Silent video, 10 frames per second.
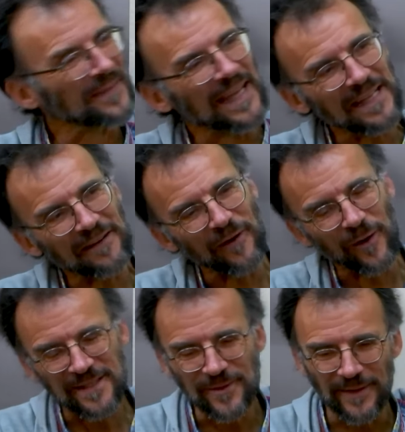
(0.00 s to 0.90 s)
Denen
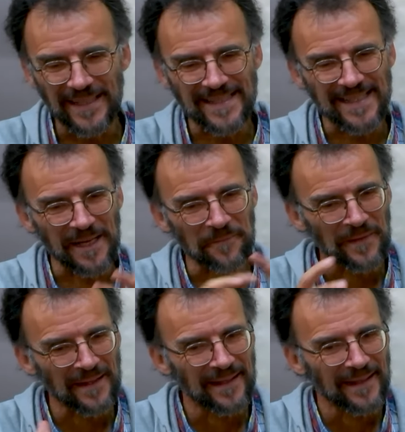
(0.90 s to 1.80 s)
war so diese
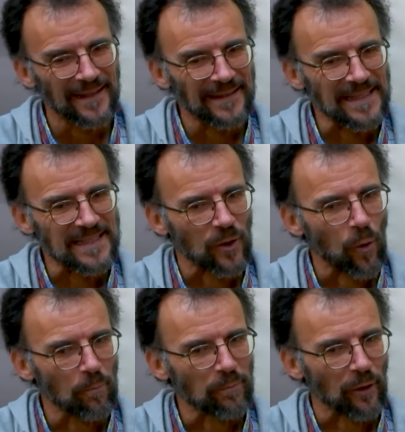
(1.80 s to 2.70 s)
dieser
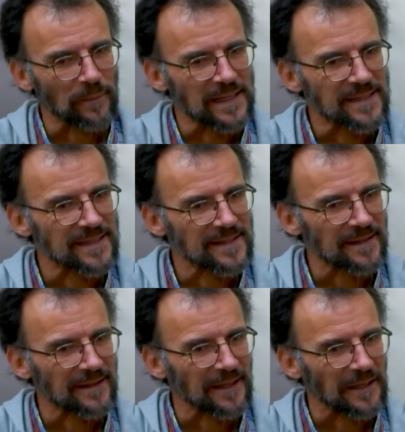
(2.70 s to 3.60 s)
Kompromiss
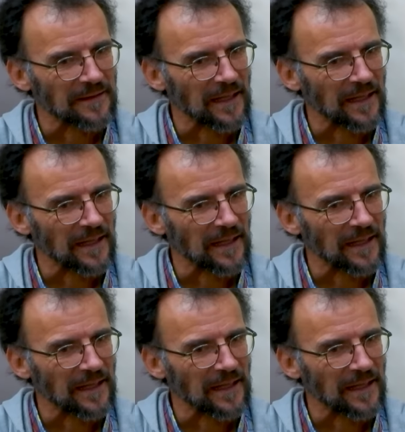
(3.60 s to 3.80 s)
äh,